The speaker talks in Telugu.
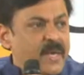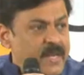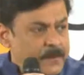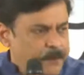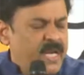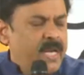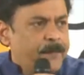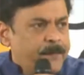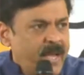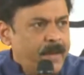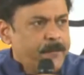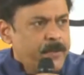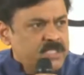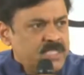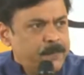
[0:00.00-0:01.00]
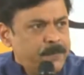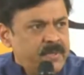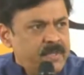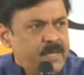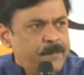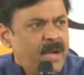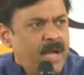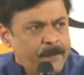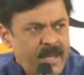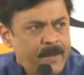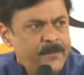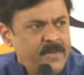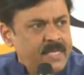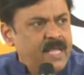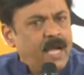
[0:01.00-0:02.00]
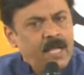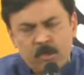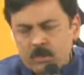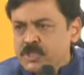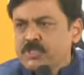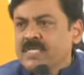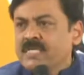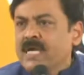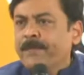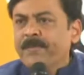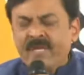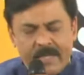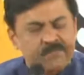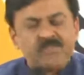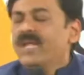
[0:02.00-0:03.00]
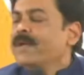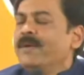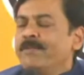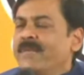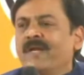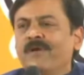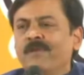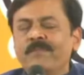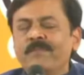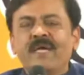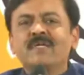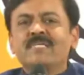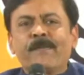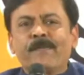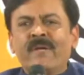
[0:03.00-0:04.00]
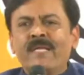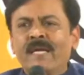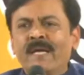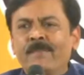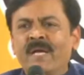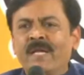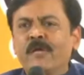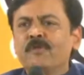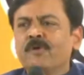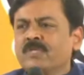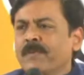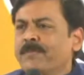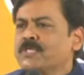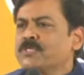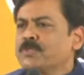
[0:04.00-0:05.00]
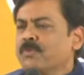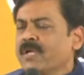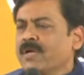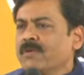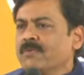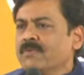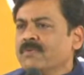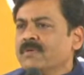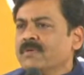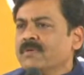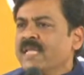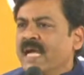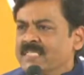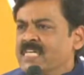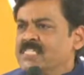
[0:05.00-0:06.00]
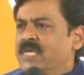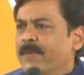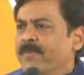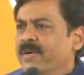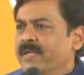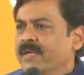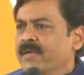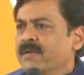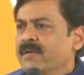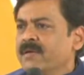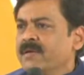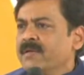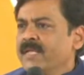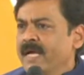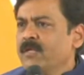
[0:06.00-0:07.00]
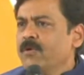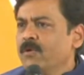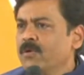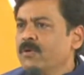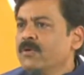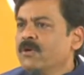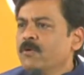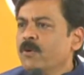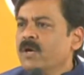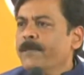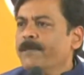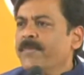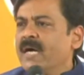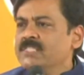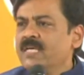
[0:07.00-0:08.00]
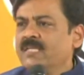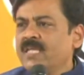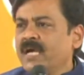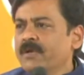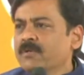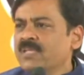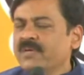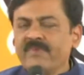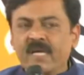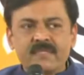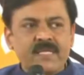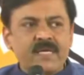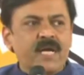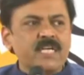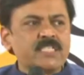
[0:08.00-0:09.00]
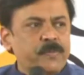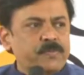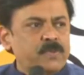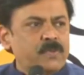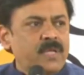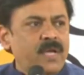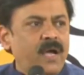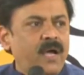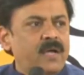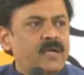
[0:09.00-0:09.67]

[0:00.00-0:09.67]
మీరు మీరు ఏ పేపర్ చెప్పండి మా పేపర్ ఇలా ఆలోచిస్తుందని చెప్పండి మీరు మీరు చెప్పండి మీరు ఎందుకు తప్పించుకుంటారు దయచేసి చెప్పండి నేను ఒక బాధ్యతాయుత వ్యక్తిగా చెప్తున్నా